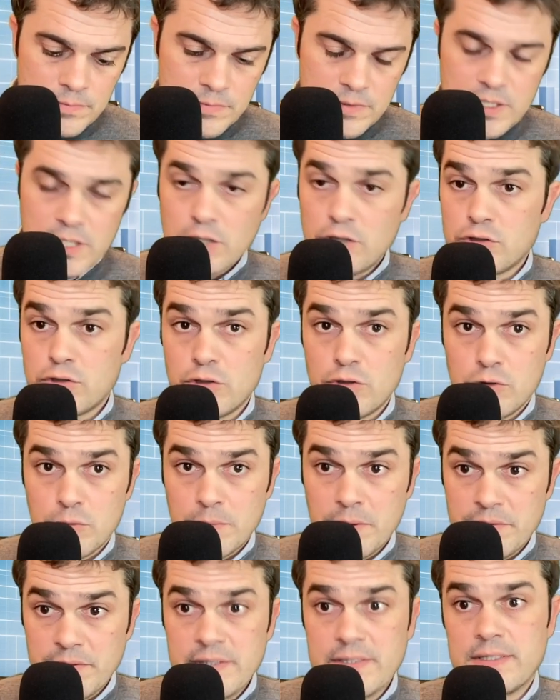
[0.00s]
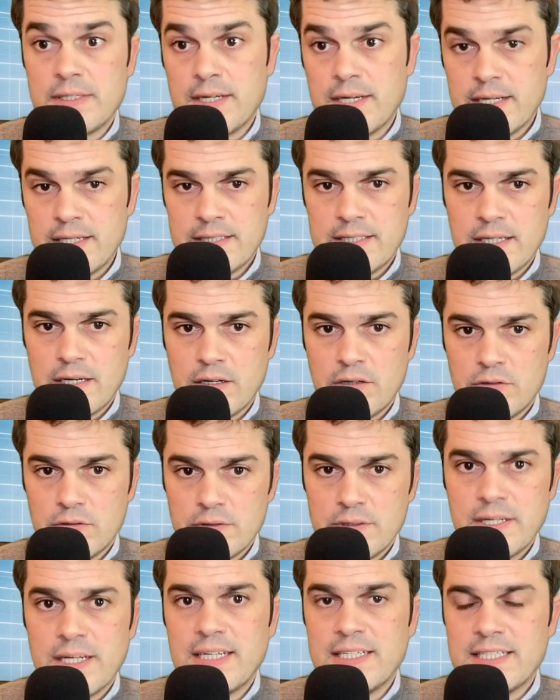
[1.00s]
Si no sois superfans, si queréis serlo,
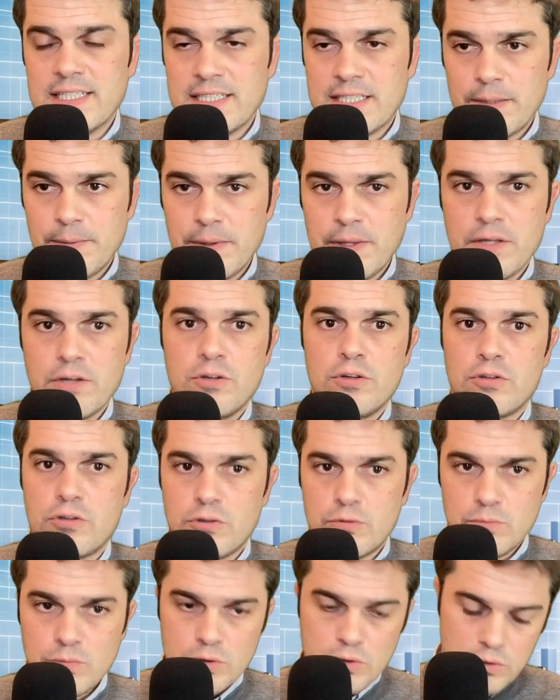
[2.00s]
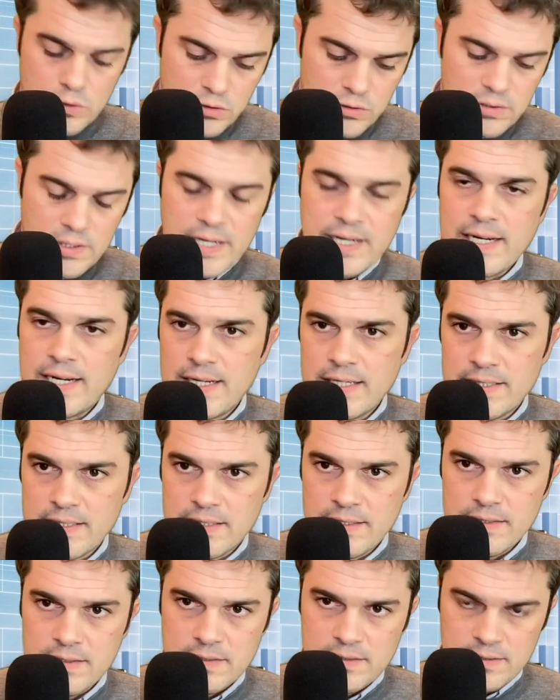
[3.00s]
tenéis ese vídeo y otros muchos,
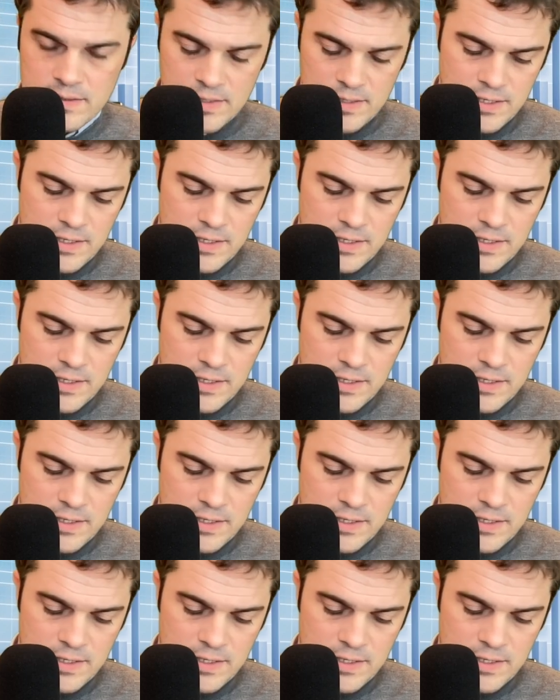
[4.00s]
análisis